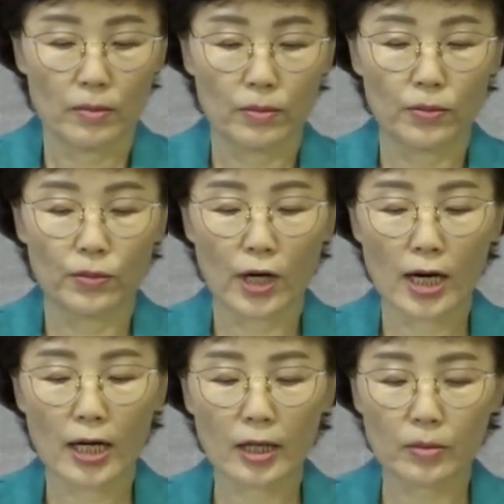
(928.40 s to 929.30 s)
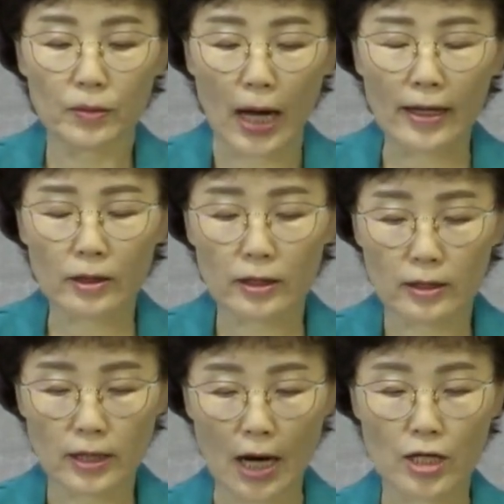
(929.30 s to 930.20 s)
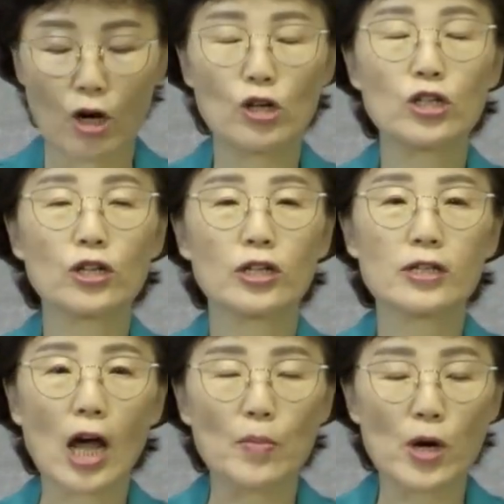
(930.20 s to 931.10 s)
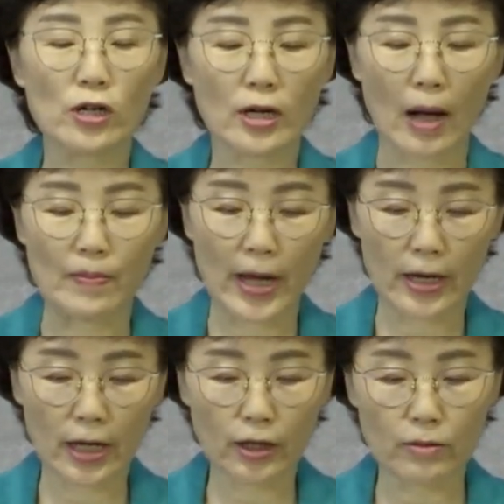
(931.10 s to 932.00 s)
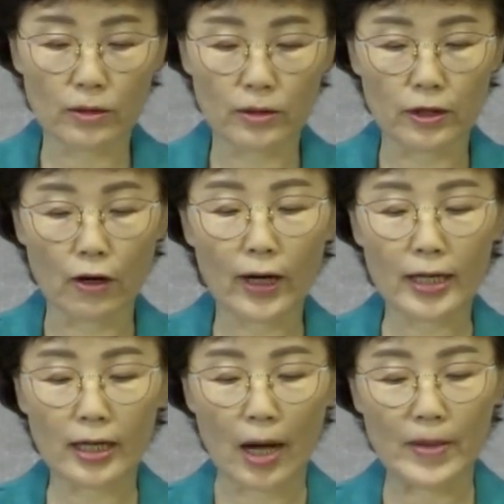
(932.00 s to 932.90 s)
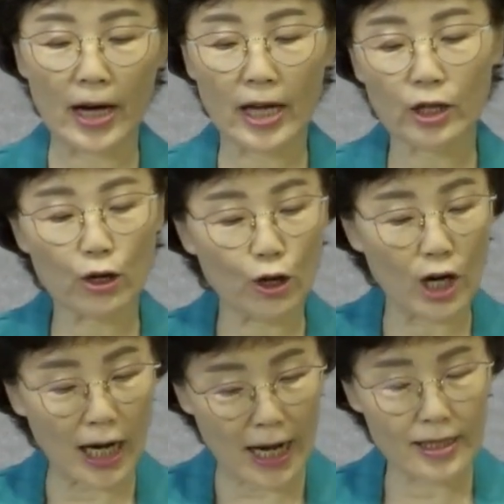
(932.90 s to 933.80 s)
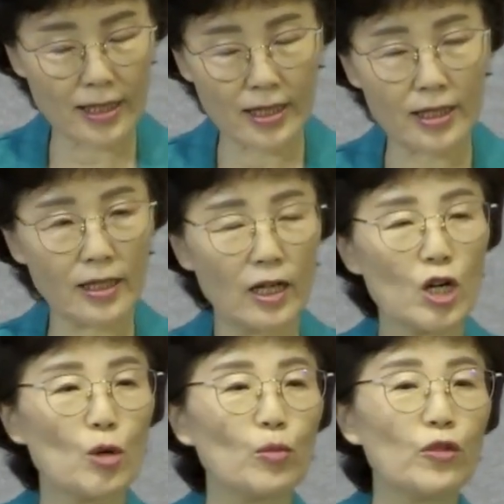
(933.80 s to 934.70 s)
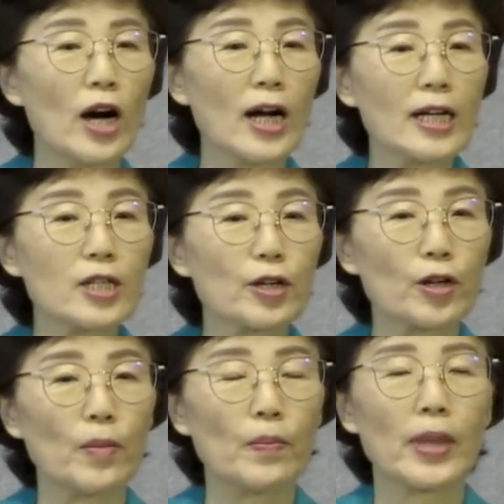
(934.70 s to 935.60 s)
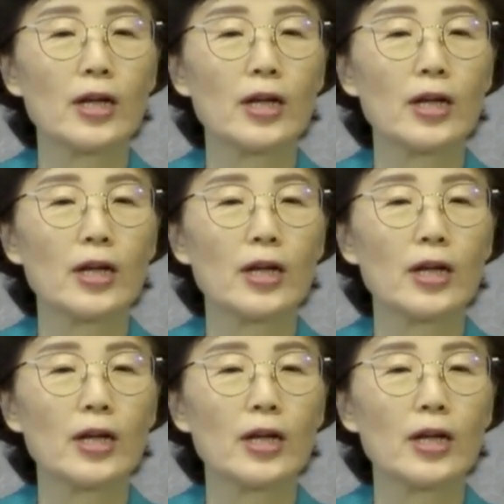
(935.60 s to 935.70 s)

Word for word: 무화과 영적인 사명을 감당했던 어, 역할을 감당했던 것 같이 무화과처럼